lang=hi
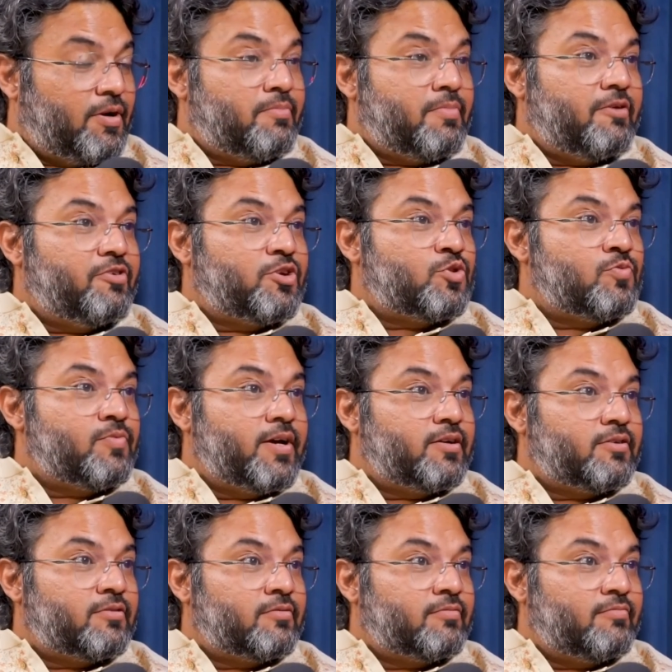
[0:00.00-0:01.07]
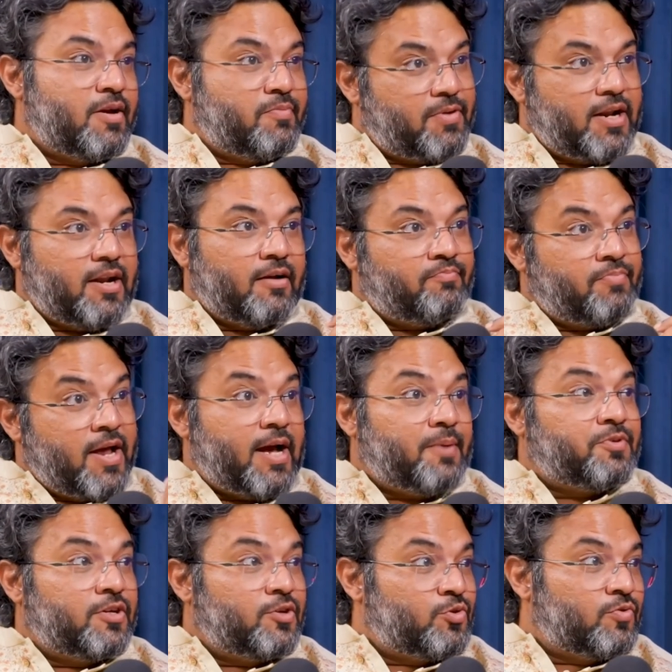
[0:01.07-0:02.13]
ब्रह्मा विष्णु महेश मैं पहले अपने
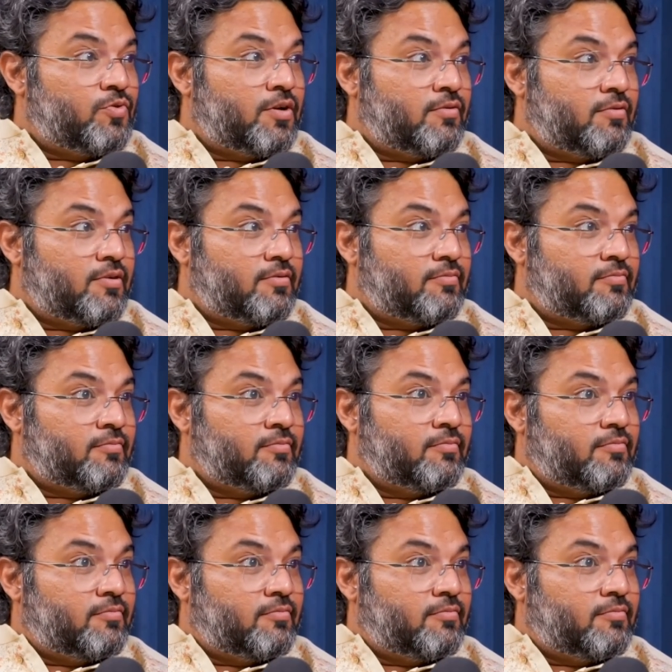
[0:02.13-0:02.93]
आप से ही शुरू करूंगा